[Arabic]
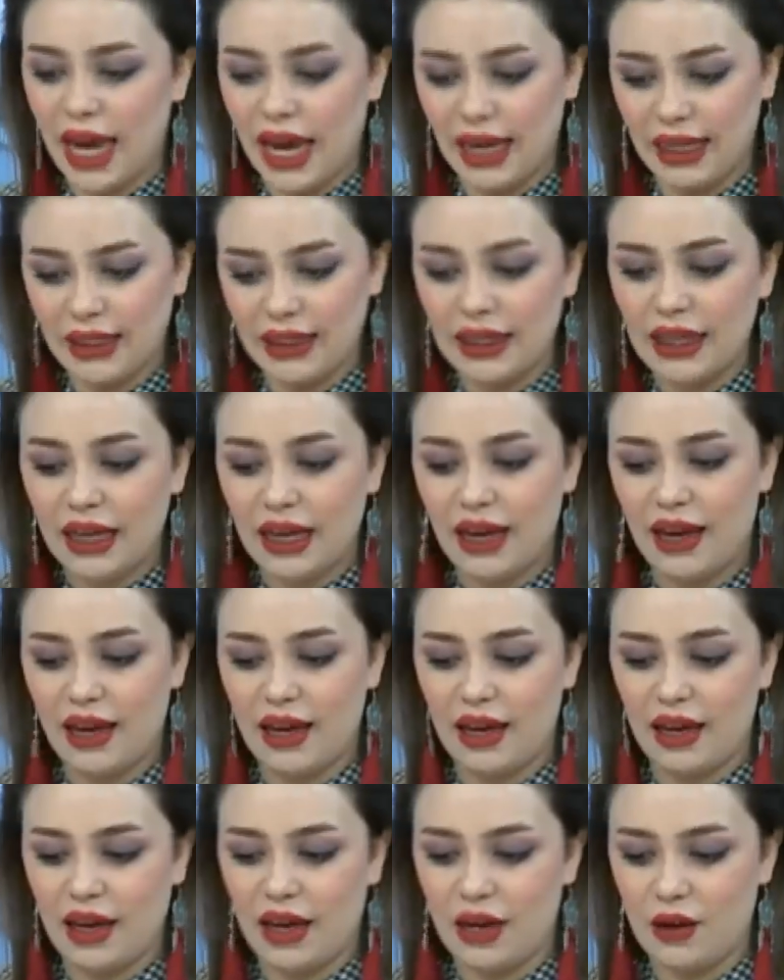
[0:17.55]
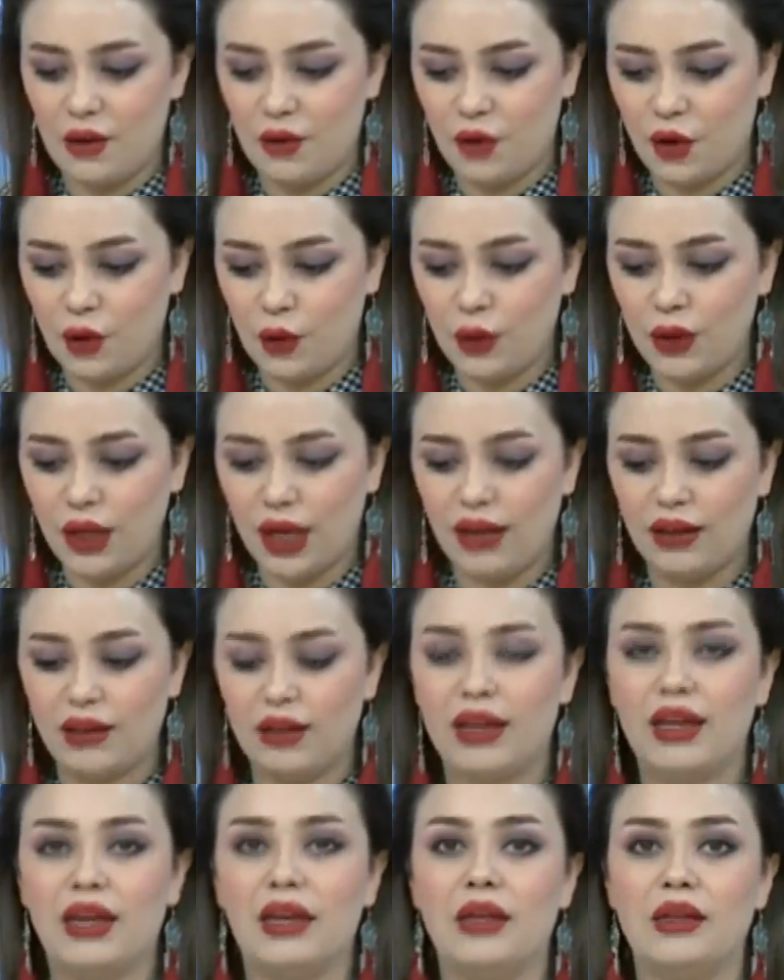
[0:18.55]
أن آه، يفكرون أن
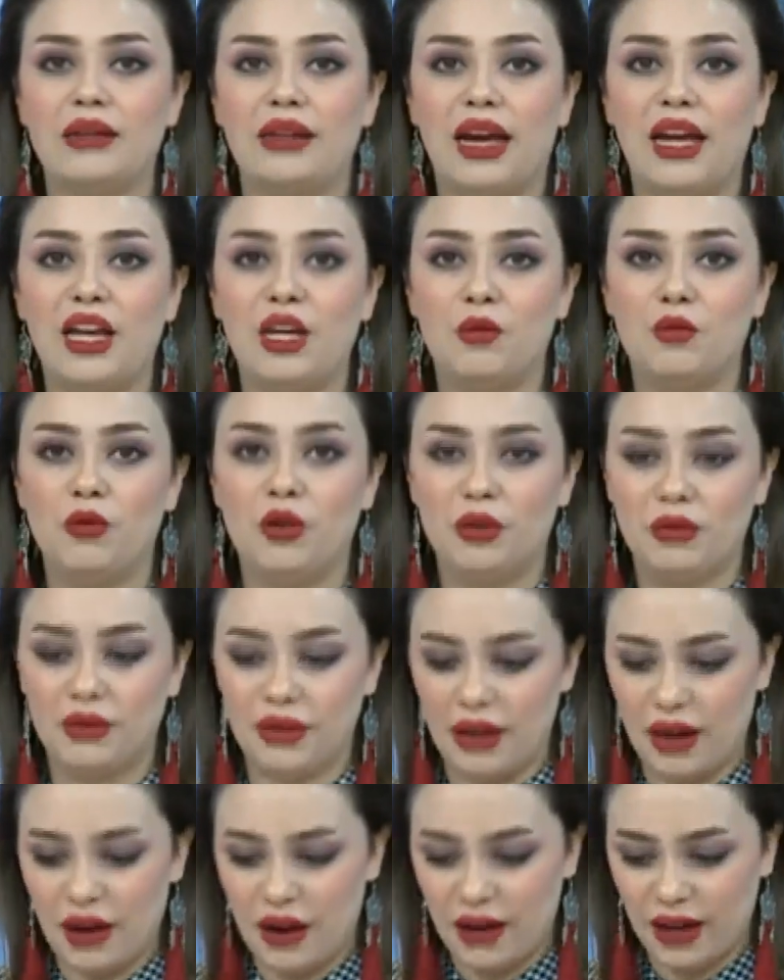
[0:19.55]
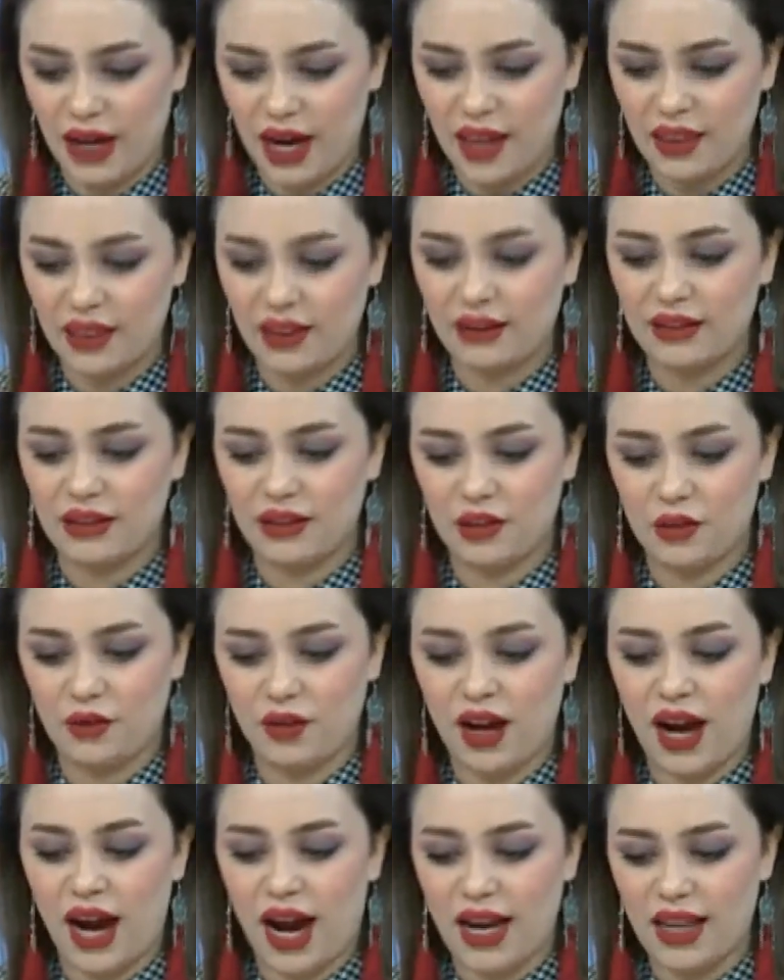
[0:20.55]
يتعلمون رياضة
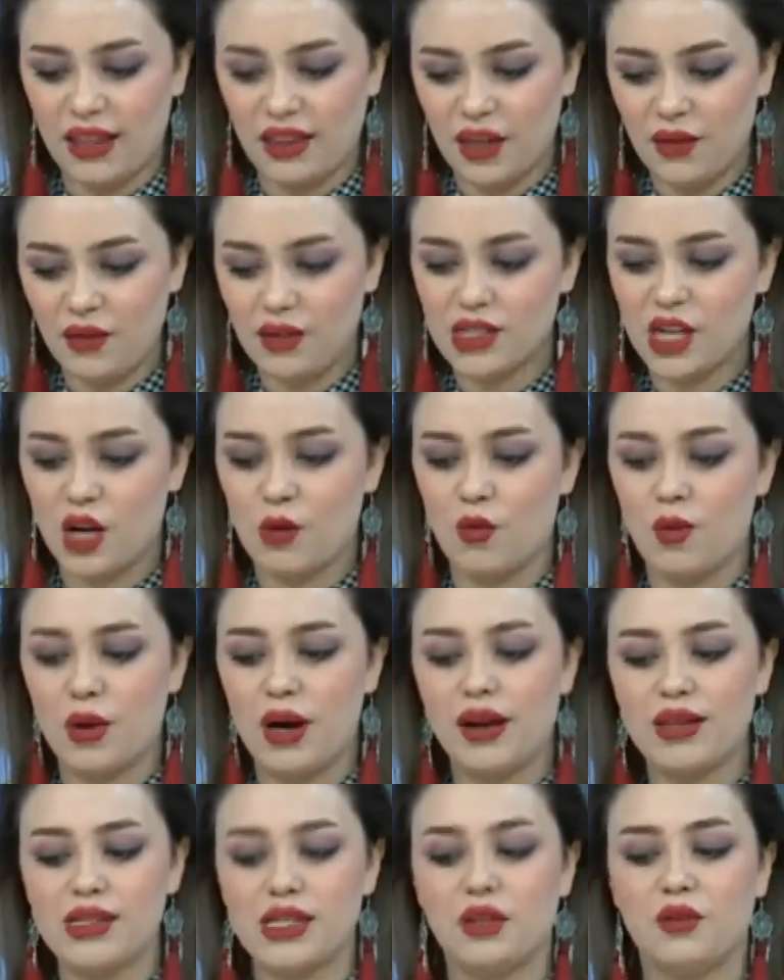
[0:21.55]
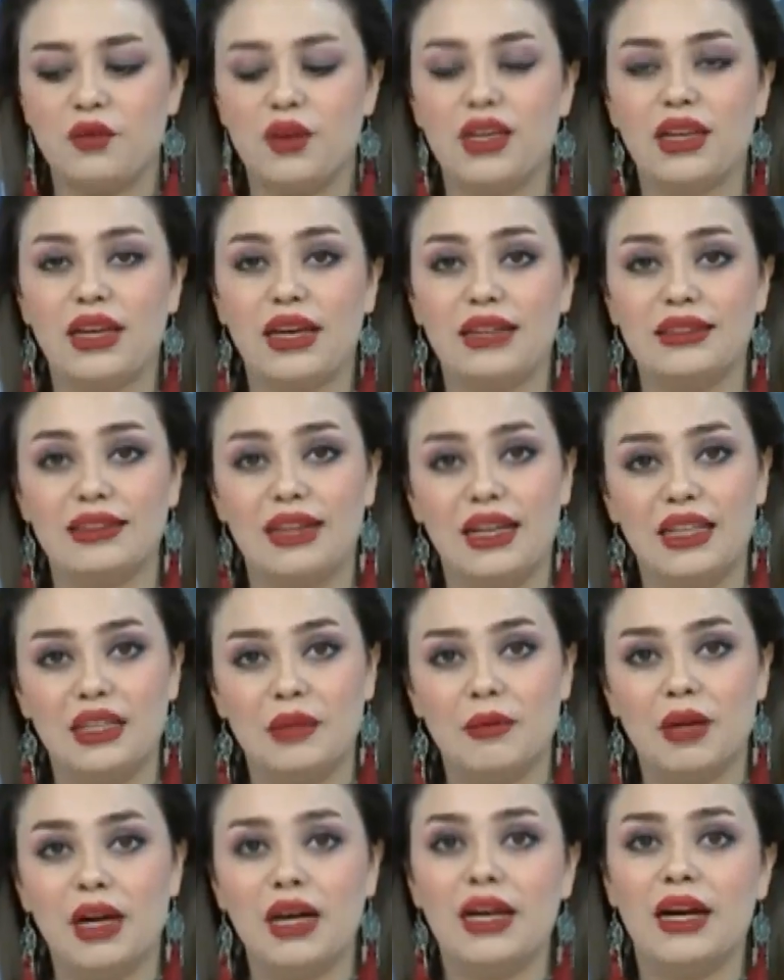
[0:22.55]
الدفاع عن النفس أو ممارسة فن قتالي
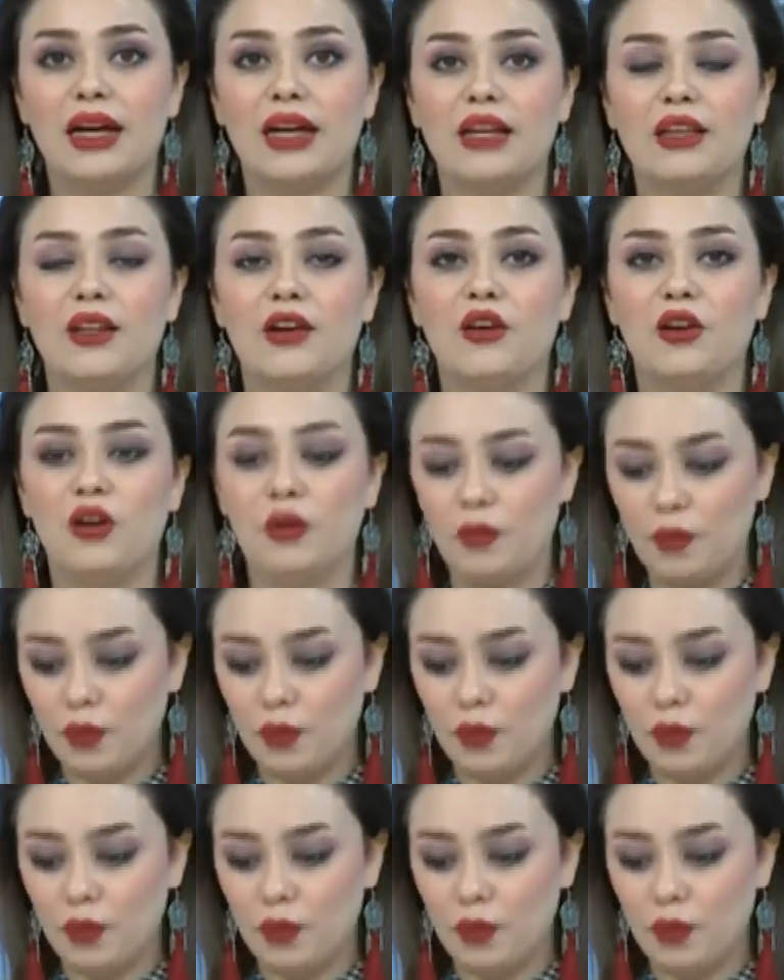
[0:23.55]
ما لكنهم